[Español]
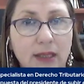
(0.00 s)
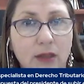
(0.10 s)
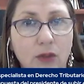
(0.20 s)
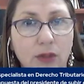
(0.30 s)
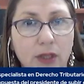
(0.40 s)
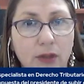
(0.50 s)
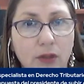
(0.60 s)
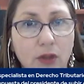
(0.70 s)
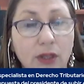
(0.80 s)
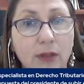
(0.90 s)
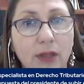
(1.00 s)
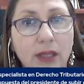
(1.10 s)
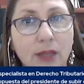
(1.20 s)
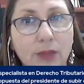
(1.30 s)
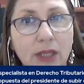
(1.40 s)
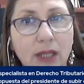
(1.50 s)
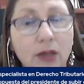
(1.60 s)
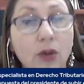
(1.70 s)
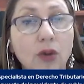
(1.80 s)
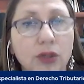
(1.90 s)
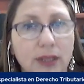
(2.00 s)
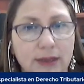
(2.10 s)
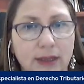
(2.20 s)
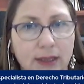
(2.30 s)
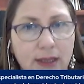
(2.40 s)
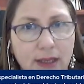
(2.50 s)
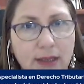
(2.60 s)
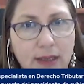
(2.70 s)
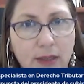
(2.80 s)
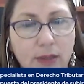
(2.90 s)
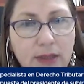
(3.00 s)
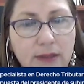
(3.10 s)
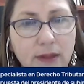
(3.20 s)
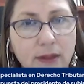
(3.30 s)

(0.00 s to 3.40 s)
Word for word: y el gobierno deberían mirar otras alternativas.